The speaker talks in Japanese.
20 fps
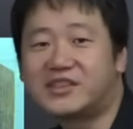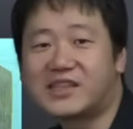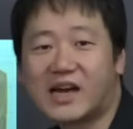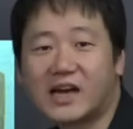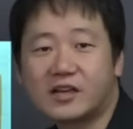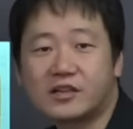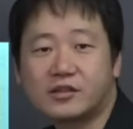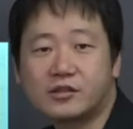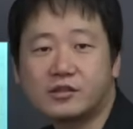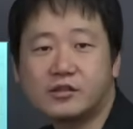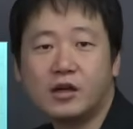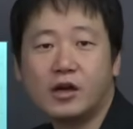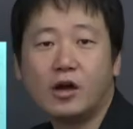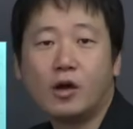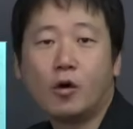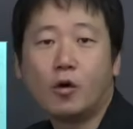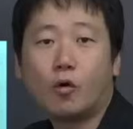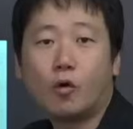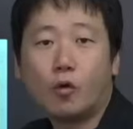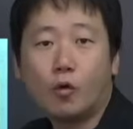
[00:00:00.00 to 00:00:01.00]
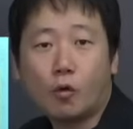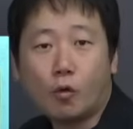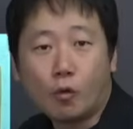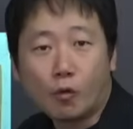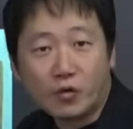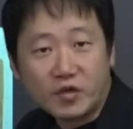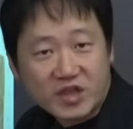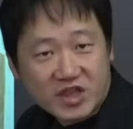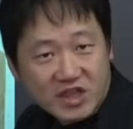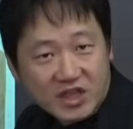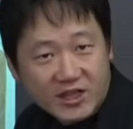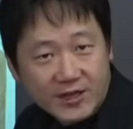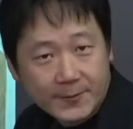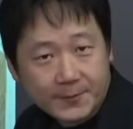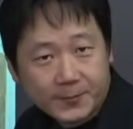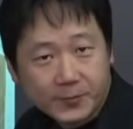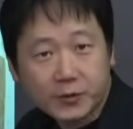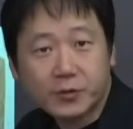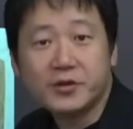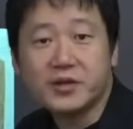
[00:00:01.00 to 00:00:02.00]
雀王子
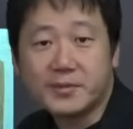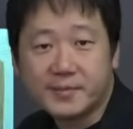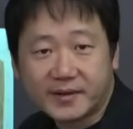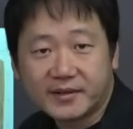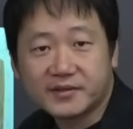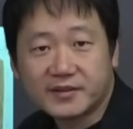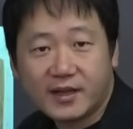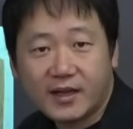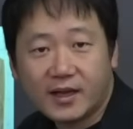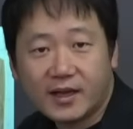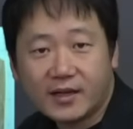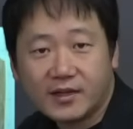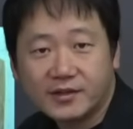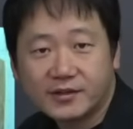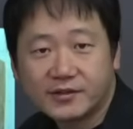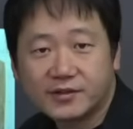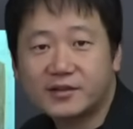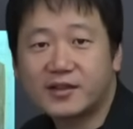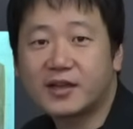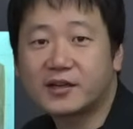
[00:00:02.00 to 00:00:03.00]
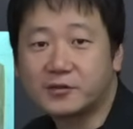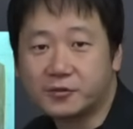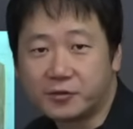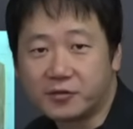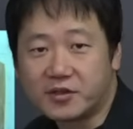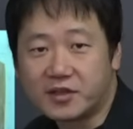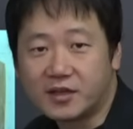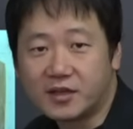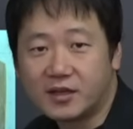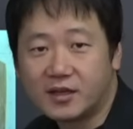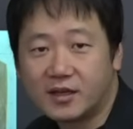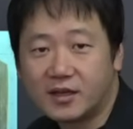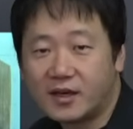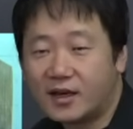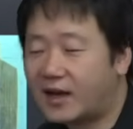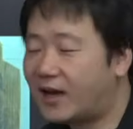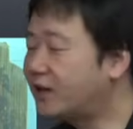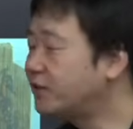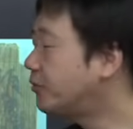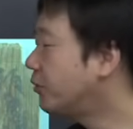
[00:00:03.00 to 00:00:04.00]
と言いますね。朱雀王子。
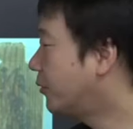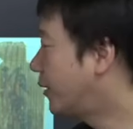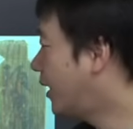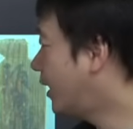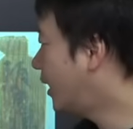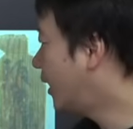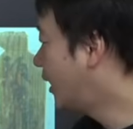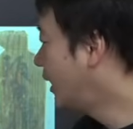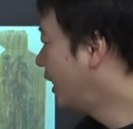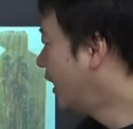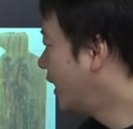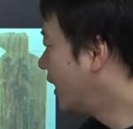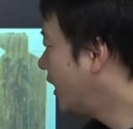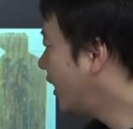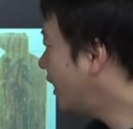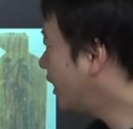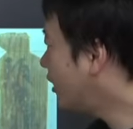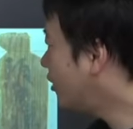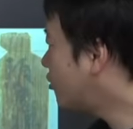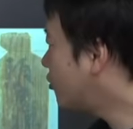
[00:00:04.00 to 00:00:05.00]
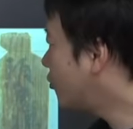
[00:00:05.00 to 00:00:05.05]
あとは平